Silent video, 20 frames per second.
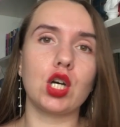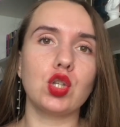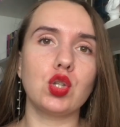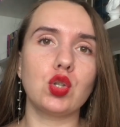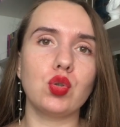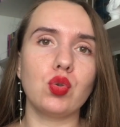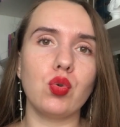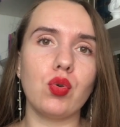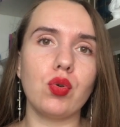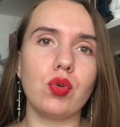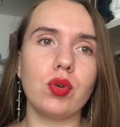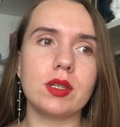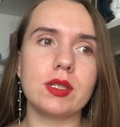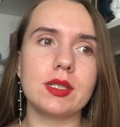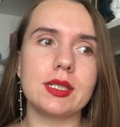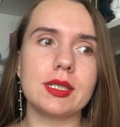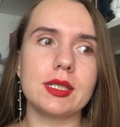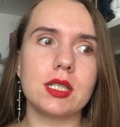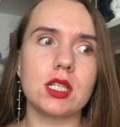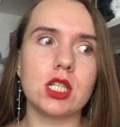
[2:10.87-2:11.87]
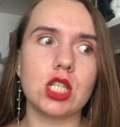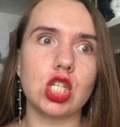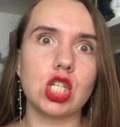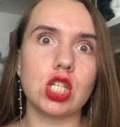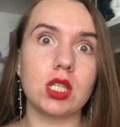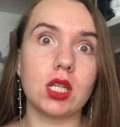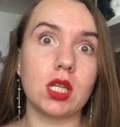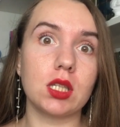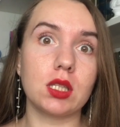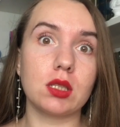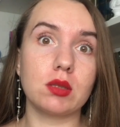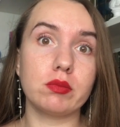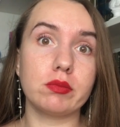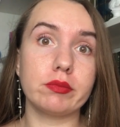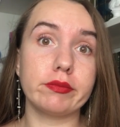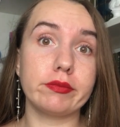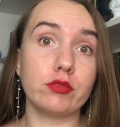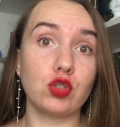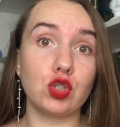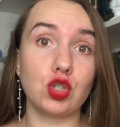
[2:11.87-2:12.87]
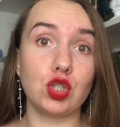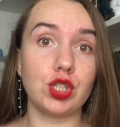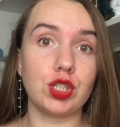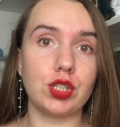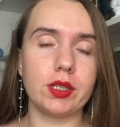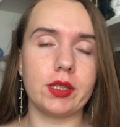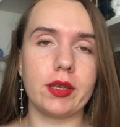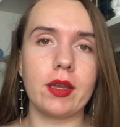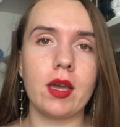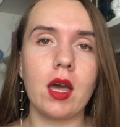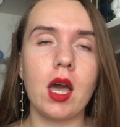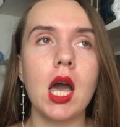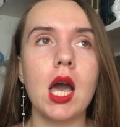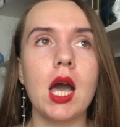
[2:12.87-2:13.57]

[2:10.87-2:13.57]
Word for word: но с женатым мужчиной.